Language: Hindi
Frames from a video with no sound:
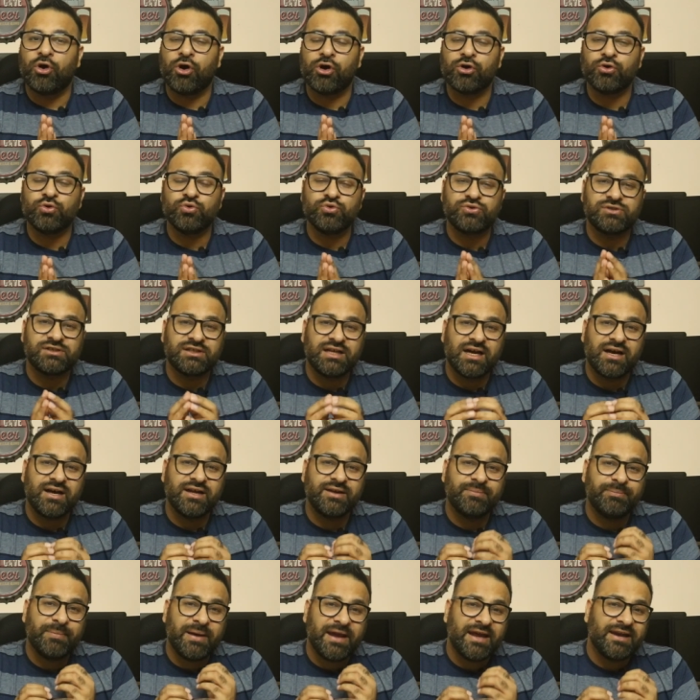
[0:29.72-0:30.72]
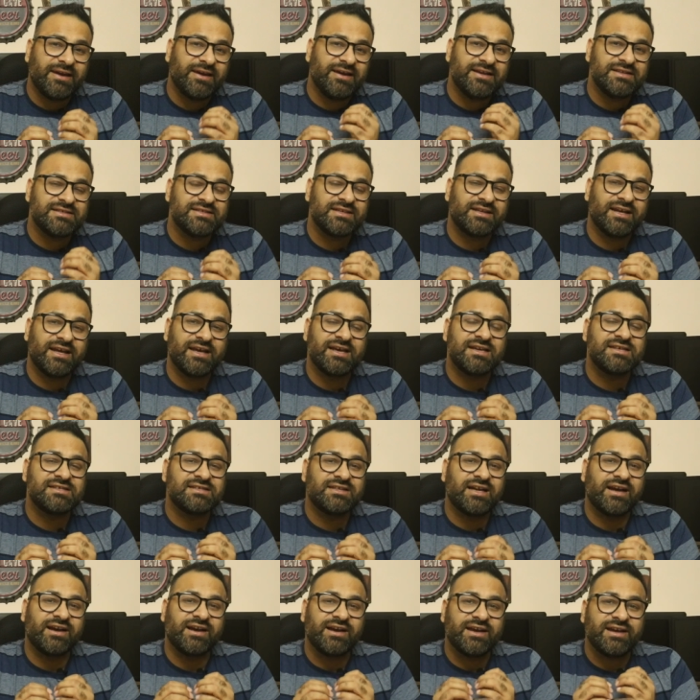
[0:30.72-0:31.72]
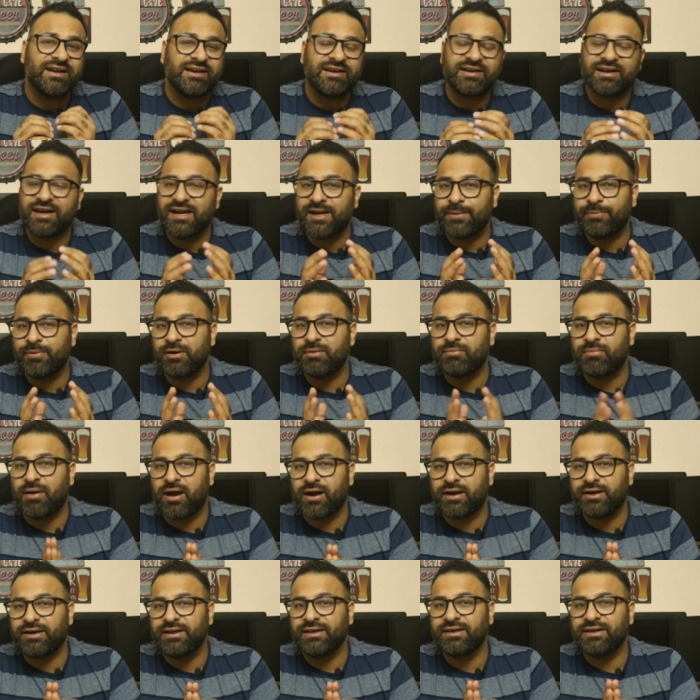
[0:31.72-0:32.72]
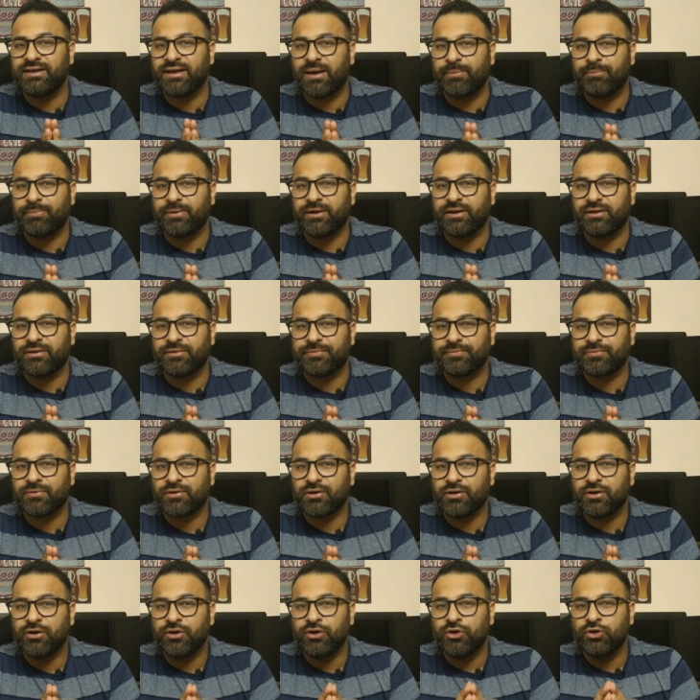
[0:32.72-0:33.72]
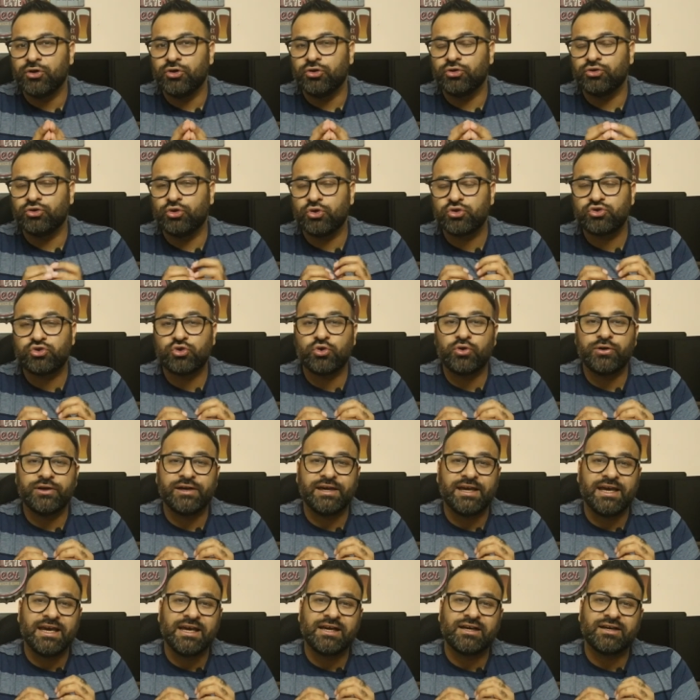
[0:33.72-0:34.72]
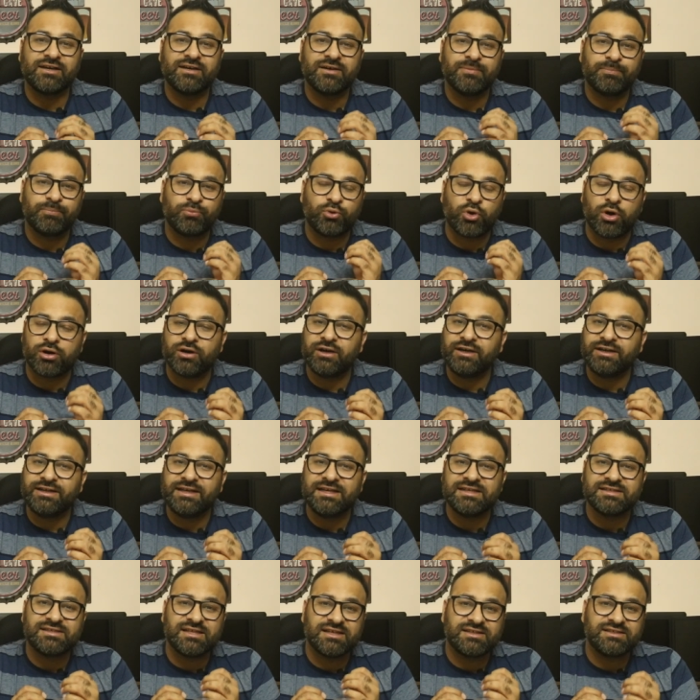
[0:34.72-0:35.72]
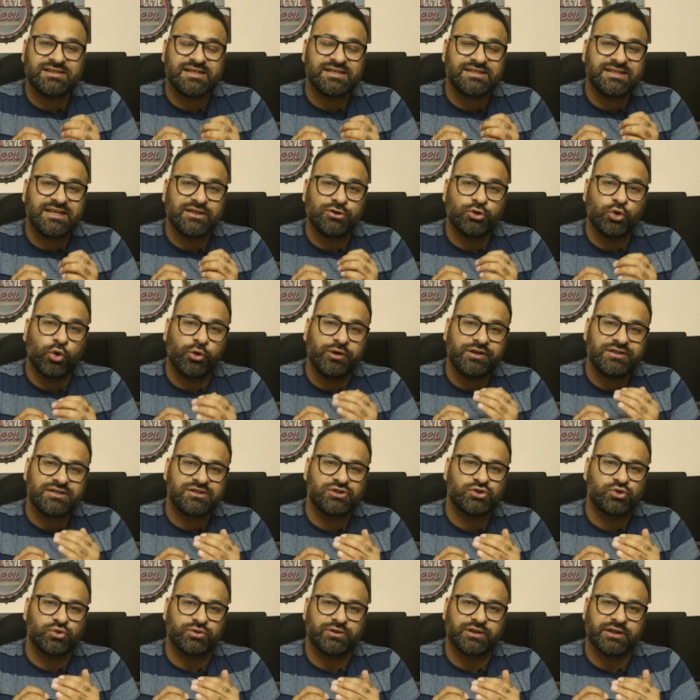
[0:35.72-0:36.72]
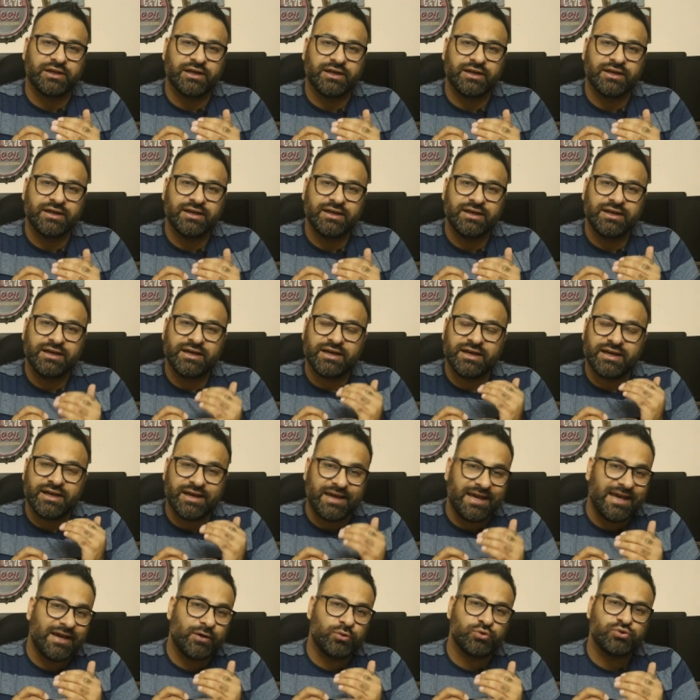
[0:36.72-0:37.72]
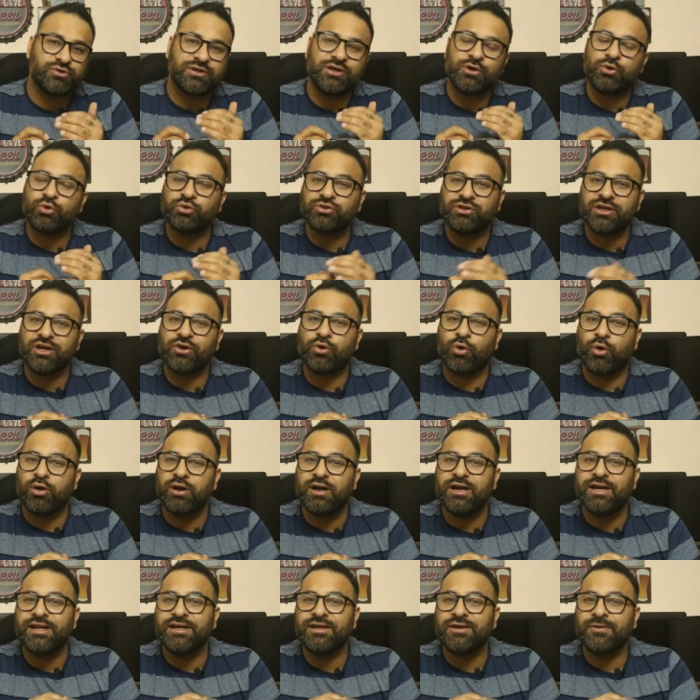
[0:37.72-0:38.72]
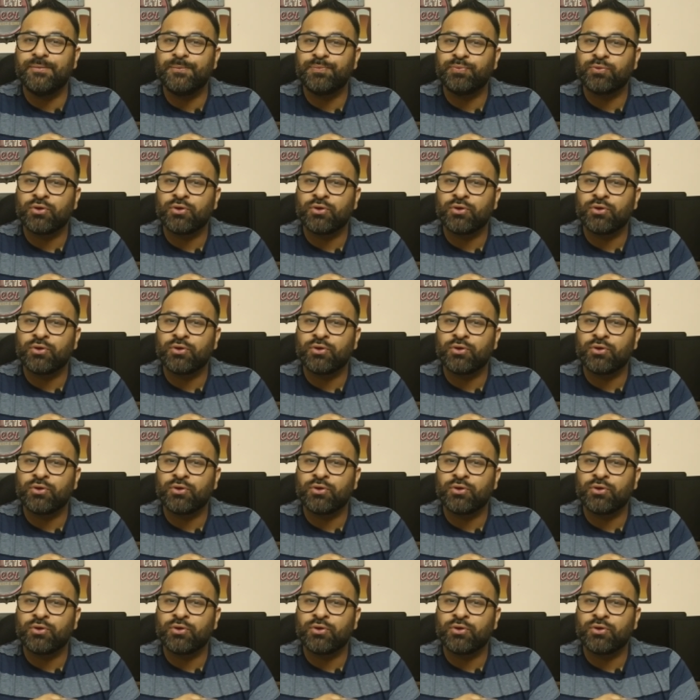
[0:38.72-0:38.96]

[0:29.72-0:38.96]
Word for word: और उसका मेन रीज़न है इसका इनक्रेडिबल मार्केटिंग कैंपेन दोस्तों एक प्रोडक्ट की सक्सेस के दो रीजंस होते हैं एक उसकी खुद की क्वालिटी